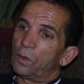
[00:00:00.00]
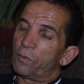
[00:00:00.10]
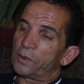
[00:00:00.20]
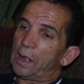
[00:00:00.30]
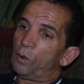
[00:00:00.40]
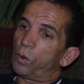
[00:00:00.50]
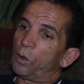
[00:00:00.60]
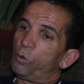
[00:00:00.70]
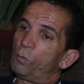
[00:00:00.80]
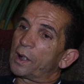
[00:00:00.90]
كيفاش حلوا
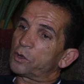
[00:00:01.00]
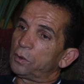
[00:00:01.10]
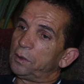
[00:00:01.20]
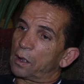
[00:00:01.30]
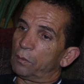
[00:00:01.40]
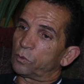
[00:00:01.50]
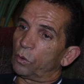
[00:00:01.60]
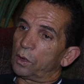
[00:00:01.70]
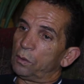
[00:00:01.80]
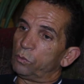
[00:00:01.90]
قالوا لهم برشا دياركم
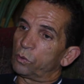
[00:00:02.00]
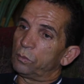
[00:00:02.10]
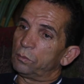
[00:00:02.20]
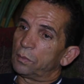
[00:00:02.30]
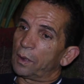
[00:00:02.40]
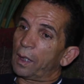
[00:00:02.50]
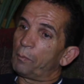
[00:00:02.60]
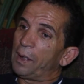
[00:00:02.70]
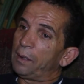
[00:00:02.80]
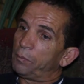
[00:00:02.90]
تو نكلموكم
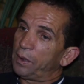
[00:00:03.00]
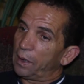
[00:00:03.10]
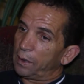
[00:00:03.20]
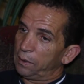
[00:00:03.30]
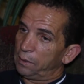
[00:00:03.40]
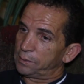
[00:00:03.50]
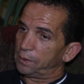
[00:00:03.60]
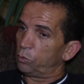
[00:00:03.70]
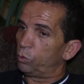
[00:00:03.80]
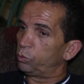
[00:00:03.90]
قبل بنهارين
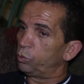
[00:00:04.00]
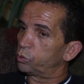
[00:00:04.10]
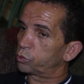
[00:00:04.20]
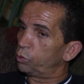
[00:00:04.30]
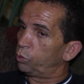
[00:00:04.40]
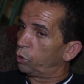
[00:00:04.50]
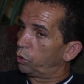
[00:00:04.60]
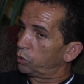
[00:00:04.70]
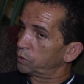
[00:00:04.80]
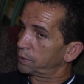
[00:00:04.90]
سيتي لو 12 او لو
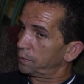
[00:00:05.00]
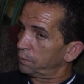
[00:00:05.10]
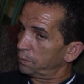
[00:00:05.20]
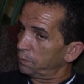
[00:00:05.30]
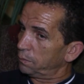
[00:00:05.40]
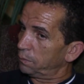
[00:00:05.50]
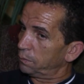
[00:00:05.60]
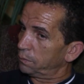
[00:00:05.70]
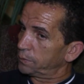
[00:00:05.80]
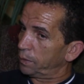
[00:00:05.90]
11
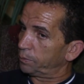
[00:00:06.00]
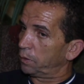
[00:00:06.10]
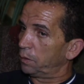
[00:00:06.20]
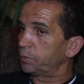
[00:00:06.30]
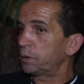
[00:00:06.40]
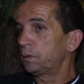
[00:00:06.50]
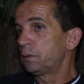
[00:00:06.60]
سبتمبر